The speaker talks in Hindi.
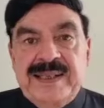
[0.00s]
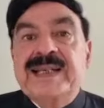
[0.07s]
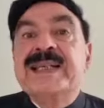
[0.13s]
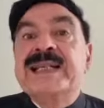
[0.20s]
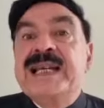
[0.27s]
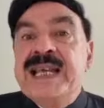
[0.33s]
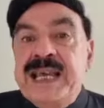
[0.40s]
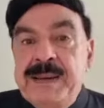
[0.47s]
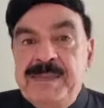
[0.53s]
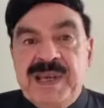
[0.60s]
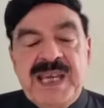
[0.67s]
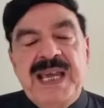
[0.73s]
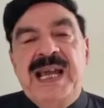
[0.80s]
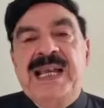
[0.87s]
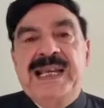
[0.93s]
तस्लीम
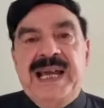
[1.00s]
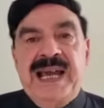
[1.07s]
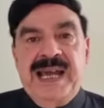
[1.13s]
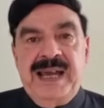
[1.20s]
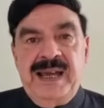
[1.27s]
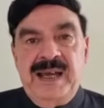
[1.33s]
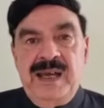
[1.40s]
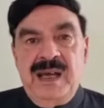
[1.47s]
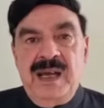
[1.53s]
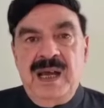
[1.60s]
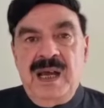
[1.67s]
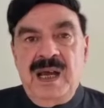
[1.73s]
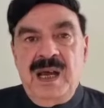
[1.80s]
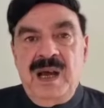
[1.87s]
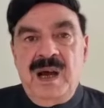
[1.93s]
किया जाए
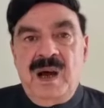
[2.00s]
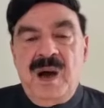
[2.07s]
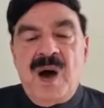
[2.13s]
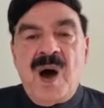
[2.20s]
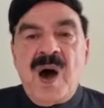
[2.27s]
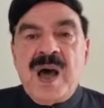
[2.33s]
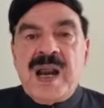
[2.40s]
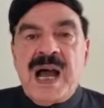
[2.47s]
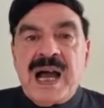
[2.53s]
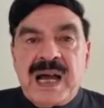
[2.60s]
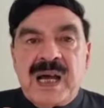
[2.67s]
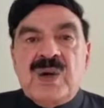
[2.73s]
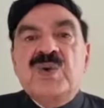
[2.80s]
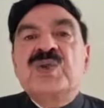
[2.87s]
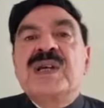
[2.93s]
और
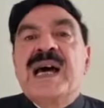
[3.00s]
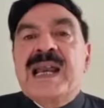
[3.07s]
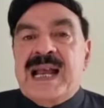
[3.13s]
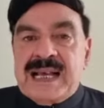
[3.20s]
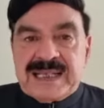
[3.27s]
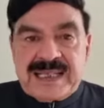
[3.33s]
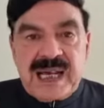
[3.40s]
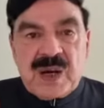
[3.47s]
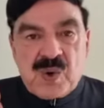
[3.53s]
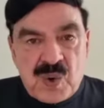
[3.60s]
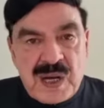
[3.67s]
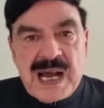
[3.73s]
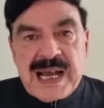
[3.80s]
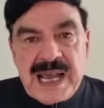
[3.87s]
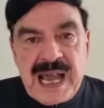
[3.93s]
अगर उसका रास्ता
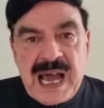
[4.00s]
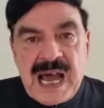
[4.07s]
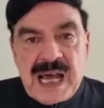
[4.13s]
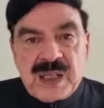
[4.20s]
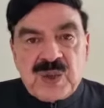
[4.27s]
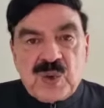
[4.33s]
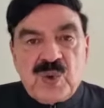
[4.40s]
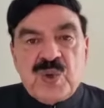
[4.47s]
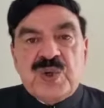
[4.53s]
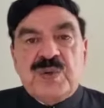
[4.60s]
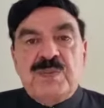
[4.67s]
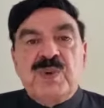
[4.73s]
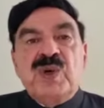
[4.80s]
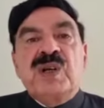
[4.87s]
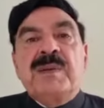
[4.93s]
रोका गया तो उस
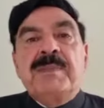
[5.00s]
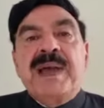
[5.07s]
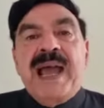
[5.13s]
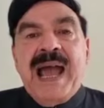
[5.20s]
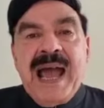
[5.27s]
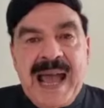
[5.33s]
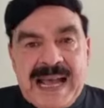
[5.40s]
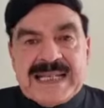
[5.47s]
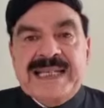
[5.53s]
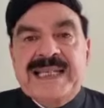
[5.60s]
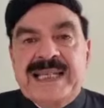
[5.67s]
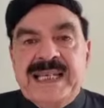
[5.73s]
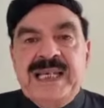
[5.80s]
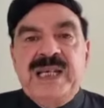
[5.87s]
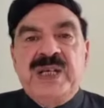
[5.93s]
मुल्क में
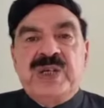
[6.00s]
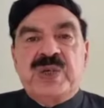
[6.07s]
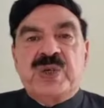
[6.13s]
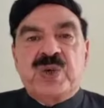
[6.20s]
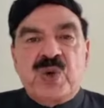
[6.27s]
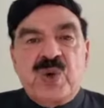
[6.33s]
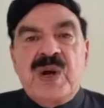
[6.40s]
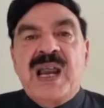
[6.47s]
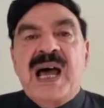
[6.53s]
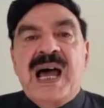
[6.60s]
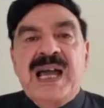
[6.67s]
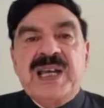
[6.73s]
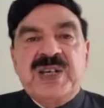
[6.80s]
ऐसी शोला